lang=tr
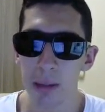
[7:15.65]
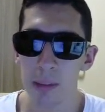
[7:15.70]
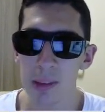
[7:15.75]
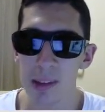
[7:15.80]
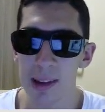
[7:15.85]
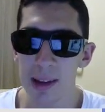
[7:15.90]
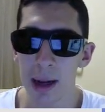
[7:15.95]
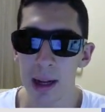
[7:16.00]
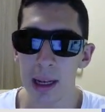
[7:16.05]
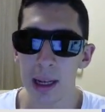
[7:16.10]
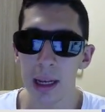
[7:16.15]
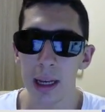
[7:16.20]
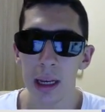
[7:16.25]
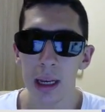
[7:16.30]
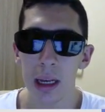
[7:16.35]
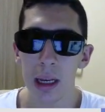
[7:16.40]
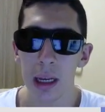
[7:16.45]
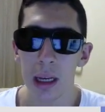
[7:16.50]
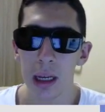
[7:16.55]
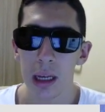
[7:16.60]
misali
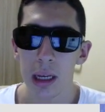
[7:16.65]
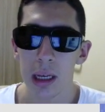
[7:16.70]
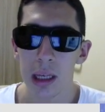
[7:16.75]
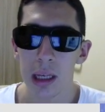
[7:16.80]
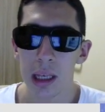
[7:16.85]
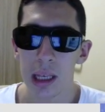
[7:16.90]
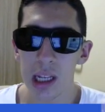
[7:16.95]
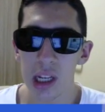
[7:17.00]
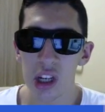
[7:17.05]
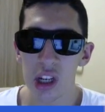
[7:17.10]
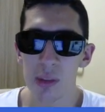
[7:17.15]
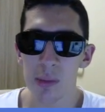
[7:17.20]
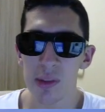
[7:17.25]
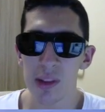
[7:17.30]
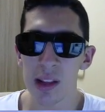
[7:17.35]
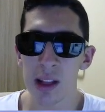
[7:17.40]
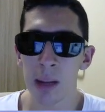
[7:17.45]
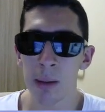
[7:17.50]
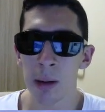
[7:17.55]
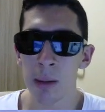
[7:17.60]

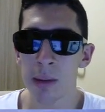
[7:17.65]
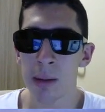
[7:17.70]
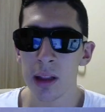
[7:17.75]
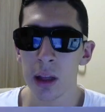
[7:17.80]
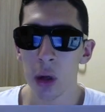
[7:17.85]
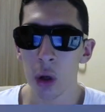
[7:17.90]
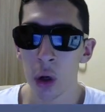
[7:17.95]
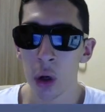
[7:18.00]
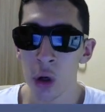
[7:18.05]
girişimizi tamamladık.